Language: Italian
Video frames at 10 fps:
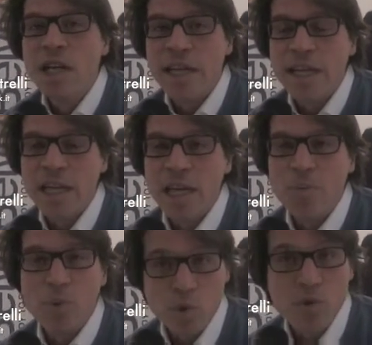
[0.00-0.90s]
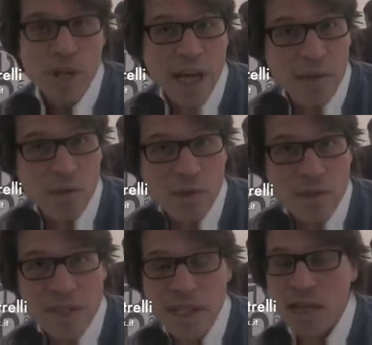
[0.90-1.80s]
e appunto inviare tutti
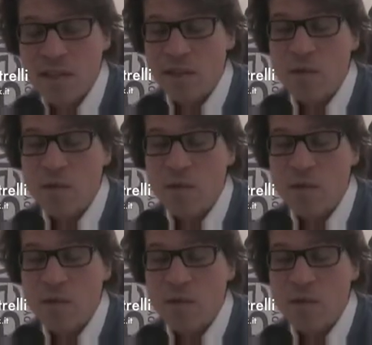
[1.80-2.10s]
questi dati.